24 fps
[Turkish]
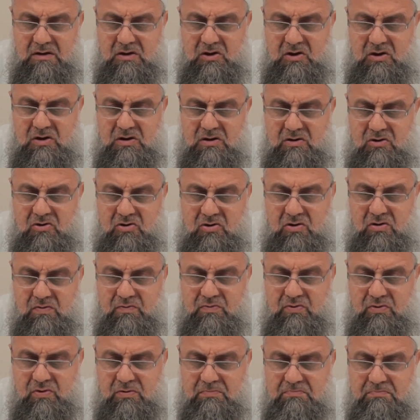için
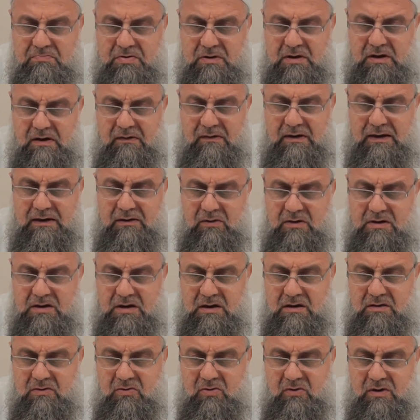çok büyük bir evladan
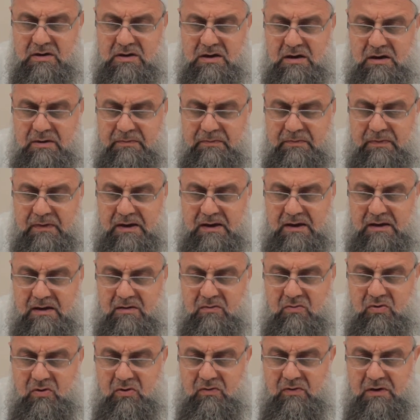olacak, doğacak.
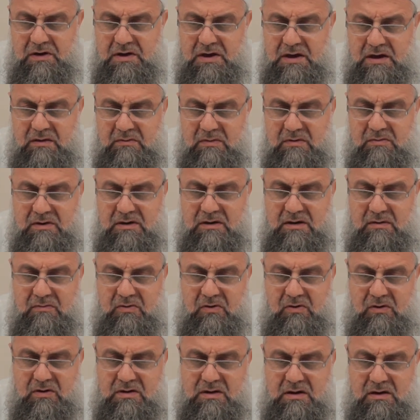Büyük ve keremli bir
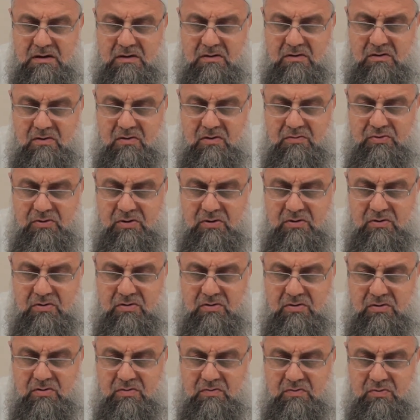nebi olacağım. O
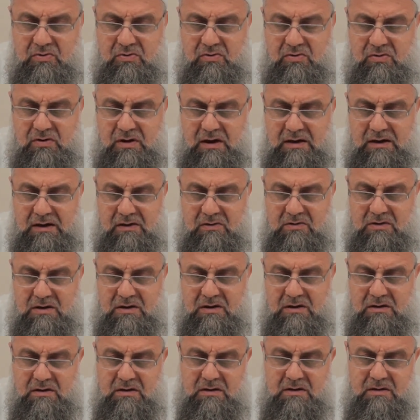büyüktür. Büyük ahlak
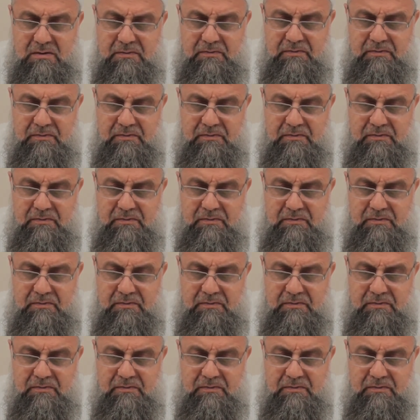üzerinedir.